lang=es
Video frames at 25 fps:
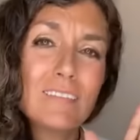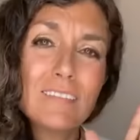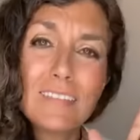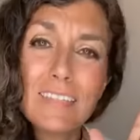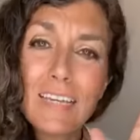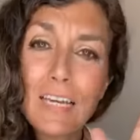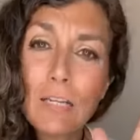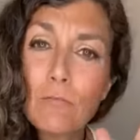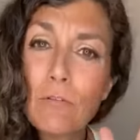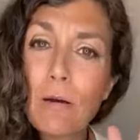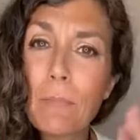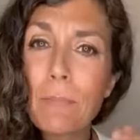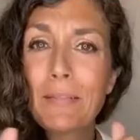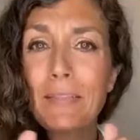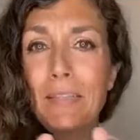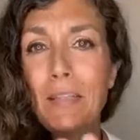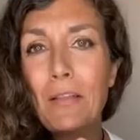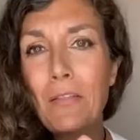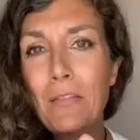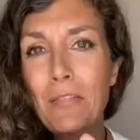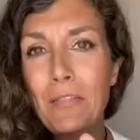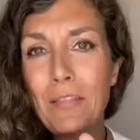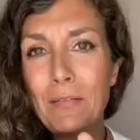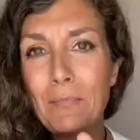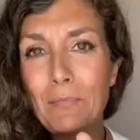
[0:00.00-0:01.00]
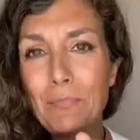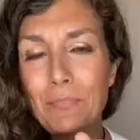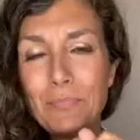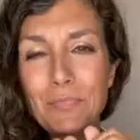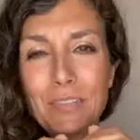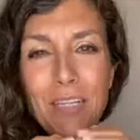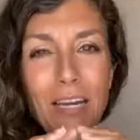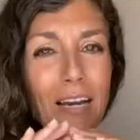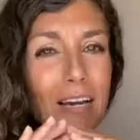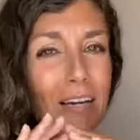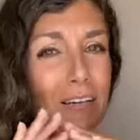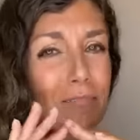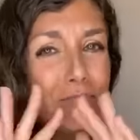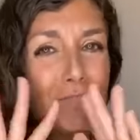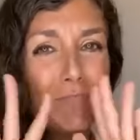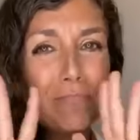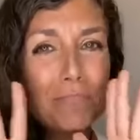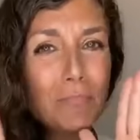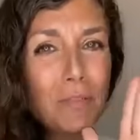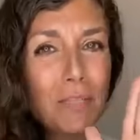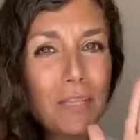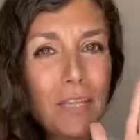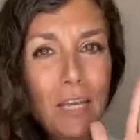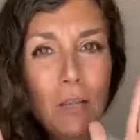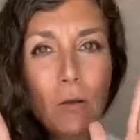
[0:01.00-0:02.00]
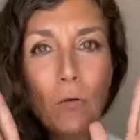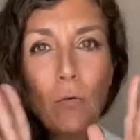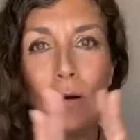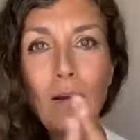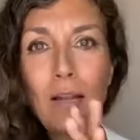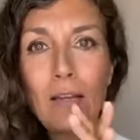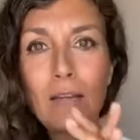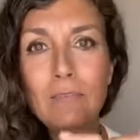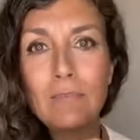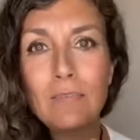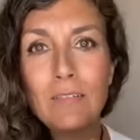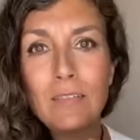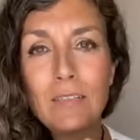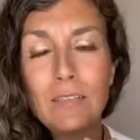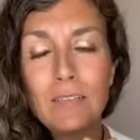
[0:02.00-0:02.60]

ya no apetece, ya me da igual,